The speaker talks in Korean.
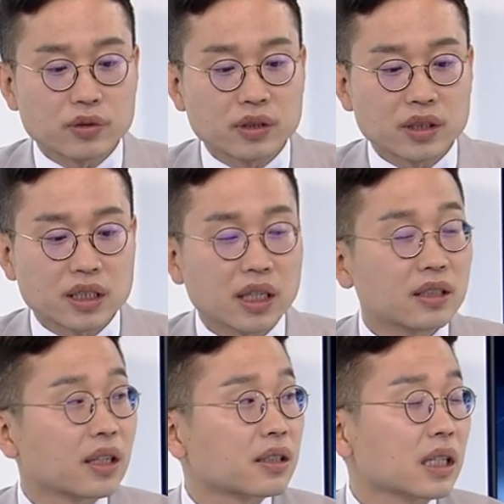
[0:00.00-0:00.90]
있는
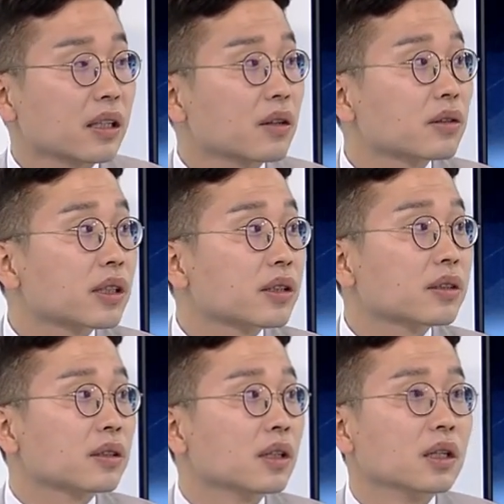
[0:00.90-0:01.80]
기간이 되게 짧다고
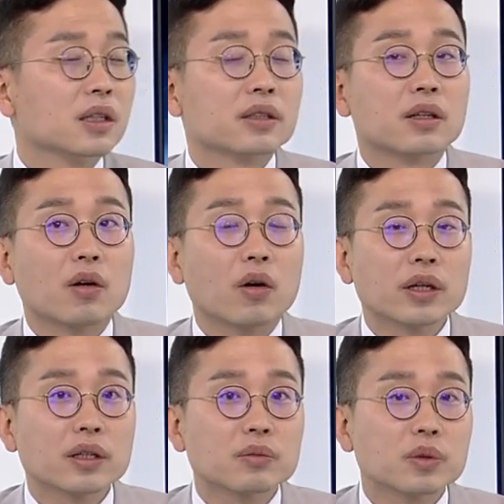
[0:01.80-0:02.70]
그래요. 음. 그러니까
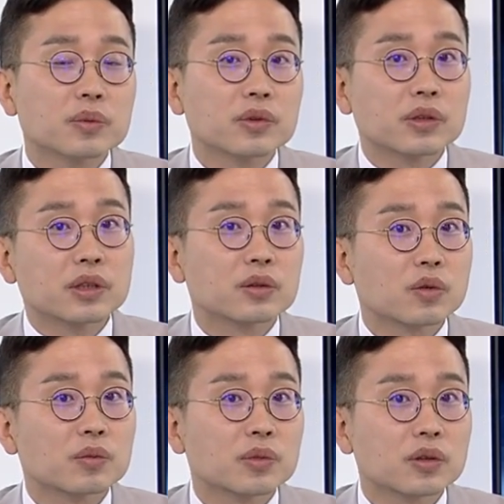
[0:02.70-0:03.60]
거기에 대한 부분들이
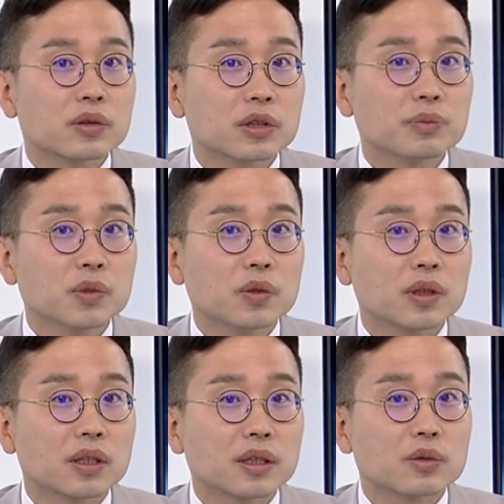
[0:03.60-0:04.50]
조금 더 심도
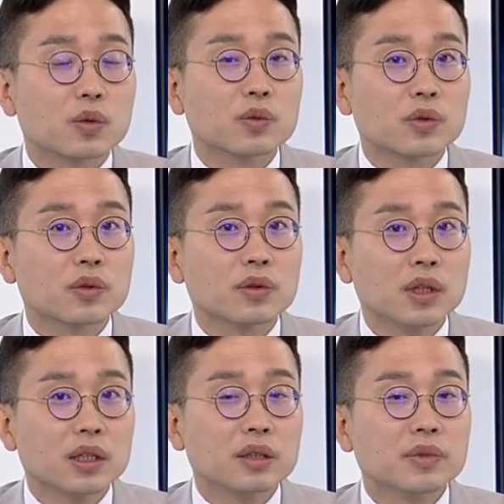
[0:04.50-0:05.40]
있게, 조금 더
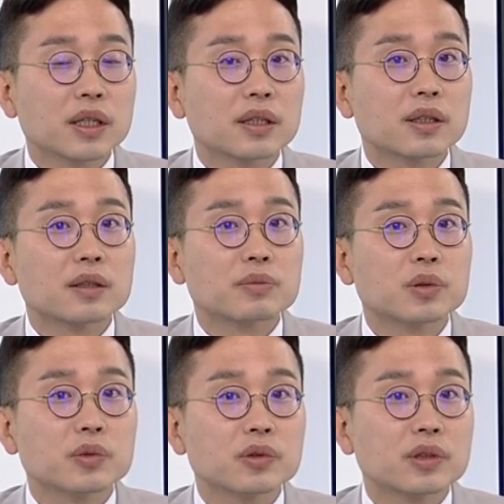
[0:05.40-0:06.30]
임상에 대한
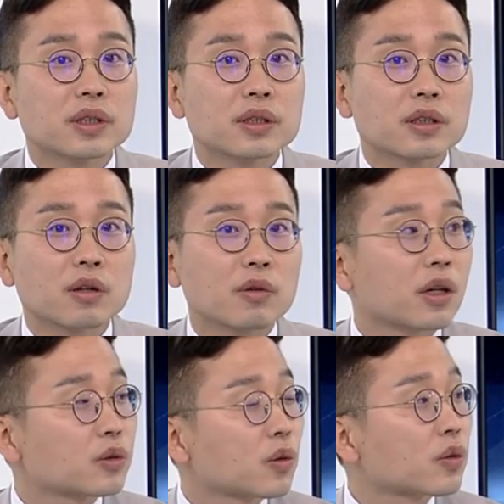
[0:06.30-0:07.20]
부분들이
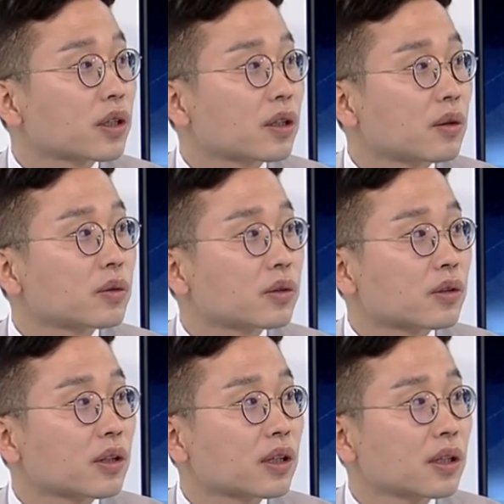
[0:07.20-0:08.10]
결과가 좋게
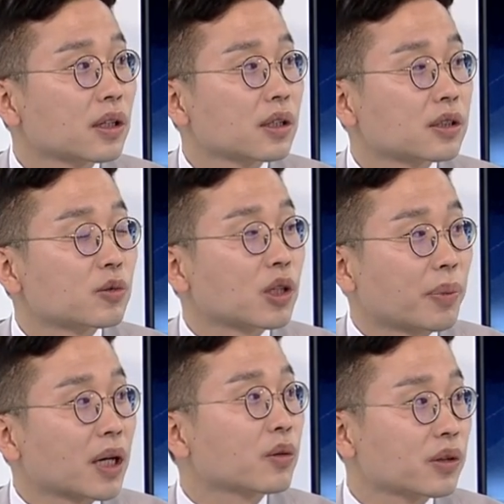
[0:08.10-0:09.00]
나오는 게 지금
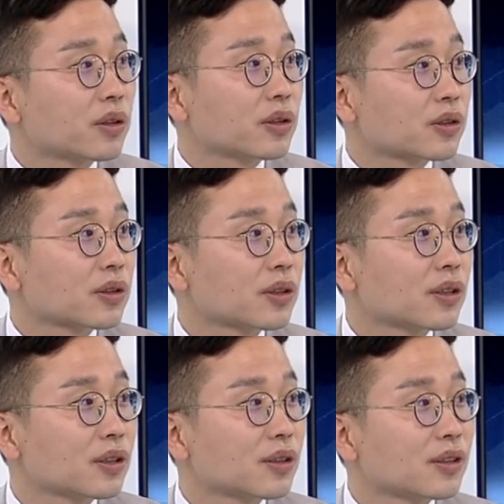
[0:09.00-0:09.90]
우리가 바라고 있는 거죠. 네.